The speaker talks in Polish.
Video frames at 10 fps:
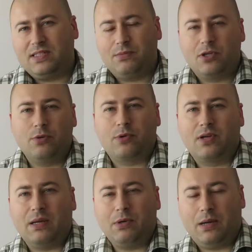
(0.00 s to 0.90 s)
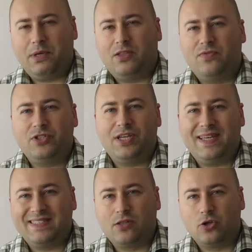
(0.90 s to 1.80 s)
następnego programu, a mianowicie
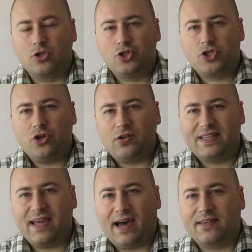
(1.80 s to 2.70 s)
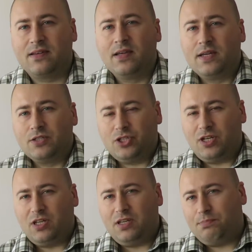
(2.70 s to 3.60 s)
jest to Shortcut
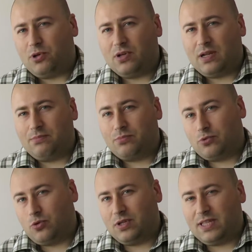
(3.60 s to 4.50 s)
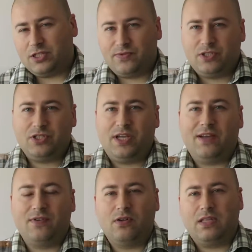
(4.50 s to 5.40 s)
czyli program, który też widzicie
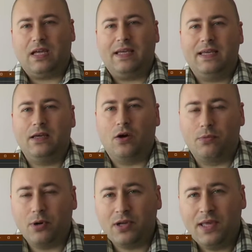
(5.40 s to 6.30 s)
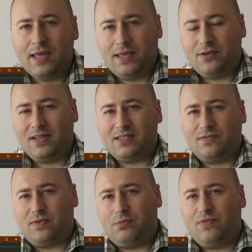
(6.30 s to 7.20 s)
jak wygląda obok i od
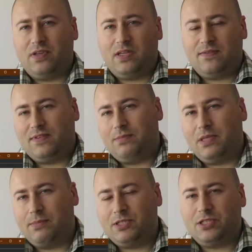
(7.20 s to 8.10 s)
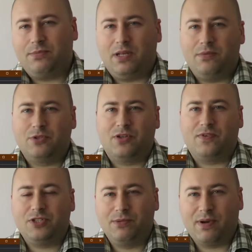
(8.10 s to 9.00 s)
razu Wam mówię, w nim nie będziecie mieli
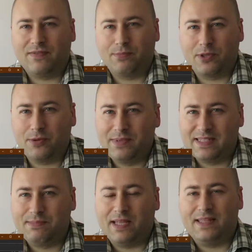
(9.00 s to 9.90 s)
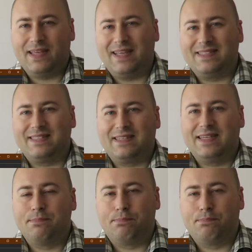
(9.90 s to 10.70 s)
możliwości prawdopodobnie zmiany na język